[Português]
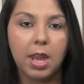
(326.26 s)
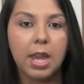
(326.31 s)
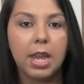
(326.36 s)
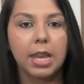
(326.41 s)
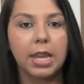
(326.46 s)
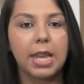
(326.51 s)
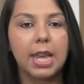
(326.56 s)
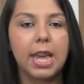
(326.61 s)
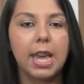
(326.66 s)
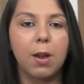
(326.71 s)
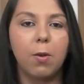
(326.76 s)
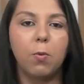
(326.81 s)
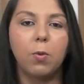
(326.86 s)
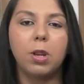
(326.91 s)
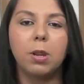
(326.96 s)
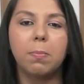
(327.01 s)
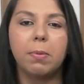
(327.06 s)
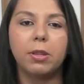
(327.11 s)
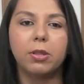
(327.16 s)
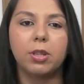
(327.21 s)
que
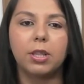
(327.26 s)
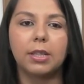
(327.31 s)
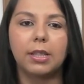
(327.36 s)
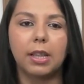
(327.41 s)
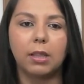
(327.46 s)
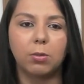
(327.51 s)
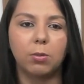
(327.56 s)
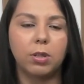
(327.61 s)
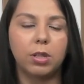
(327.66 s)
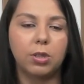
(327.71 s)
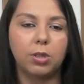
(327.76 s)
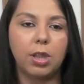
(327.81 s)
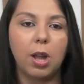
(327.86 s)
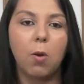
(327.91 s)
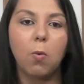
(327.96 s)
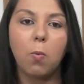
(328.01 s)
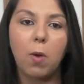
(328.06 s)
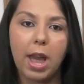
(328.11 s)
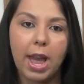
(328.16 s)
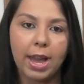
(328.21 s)
reúne pesquisadores
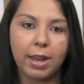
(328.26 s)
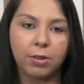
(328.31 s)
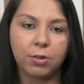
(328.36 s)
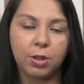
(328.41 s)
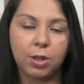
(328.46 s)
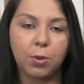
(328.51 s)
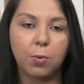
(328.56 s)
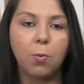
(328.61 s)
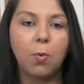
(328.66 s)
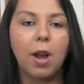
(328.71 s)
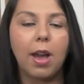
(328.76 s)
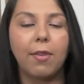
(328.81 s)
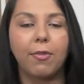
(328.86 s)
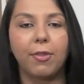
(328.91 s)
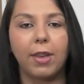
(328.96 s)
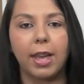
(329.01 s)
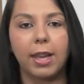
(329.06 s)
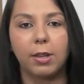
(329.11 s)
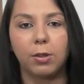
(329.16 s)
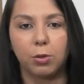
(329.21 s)
da UERJ,
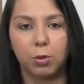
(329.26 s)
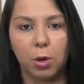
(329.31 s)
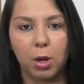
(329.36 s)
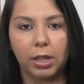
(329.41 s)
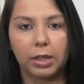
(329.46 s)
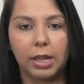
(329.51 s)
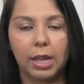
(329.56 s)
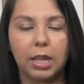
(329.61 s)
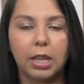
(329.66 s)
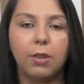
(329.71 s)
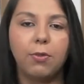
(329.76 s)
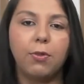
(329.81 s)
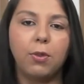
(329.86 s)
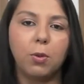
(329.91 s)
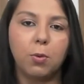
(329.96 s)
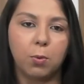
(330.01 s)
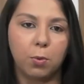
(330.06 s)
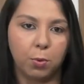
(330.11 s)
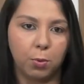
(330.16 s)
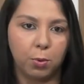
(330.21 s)
UFRJ e
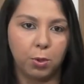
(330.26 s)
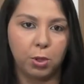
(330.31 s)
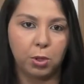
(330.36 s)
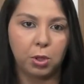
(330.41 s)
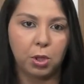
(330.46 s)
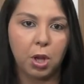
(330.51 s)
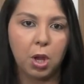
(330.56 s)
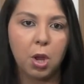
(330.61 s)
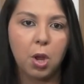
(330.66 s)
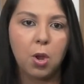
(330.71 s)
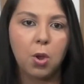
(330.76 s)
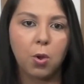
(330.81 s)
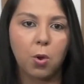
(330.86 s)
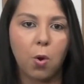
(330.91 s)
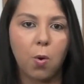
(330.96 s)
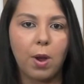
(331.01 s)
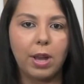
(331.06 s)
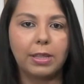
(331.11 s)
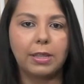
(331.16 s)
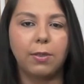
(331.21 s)
Fiocruz.
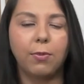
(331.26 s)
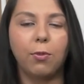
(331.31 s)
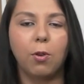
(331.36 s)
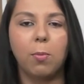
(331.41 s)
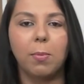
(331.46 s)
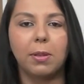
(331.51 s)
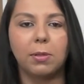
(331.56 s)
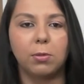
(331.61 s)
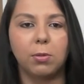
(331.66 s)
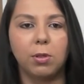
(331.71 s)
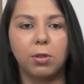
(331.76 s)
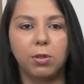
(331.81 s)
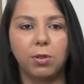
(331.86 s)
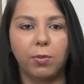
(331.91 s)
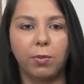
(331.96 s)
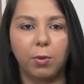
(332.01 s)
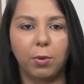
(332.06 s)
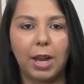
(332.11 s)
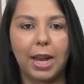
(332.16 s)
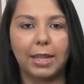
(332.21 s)
Com as informações
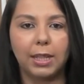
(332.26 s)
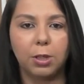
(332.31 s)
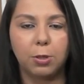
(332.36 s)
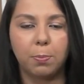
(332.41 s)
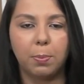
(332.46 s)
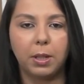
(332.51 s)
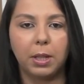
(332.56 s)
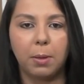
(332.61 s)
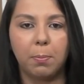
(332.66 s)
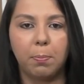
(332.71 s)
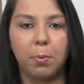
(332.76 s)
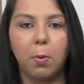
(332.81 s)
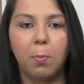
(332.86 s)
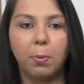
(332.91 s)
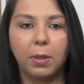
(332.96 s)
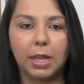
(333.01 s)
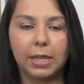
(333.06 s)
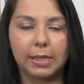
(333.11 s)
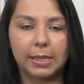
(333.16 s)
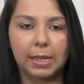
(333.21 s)
divulgadas pela
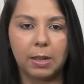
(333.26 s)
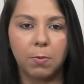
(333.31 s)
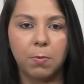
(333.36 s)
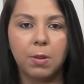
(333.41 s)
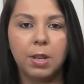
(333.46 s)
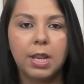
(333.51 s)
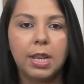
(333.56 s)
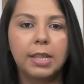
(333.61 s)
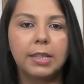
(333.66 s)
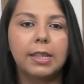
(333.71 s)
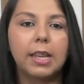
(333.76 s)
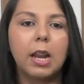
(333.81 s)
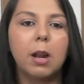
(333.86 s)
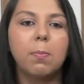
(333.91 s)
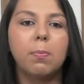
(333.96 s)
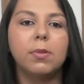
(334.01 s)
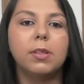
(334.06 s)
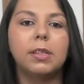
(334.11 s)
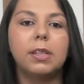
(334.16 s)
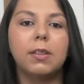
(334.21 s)
população, será
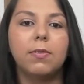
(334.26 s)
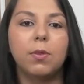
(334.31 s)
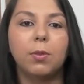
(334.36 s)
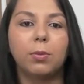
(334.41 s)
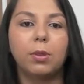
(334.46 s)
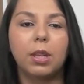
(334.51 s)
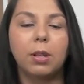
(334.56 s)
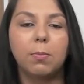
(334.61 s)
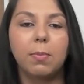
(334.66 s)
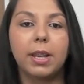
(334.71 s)
possível ter uma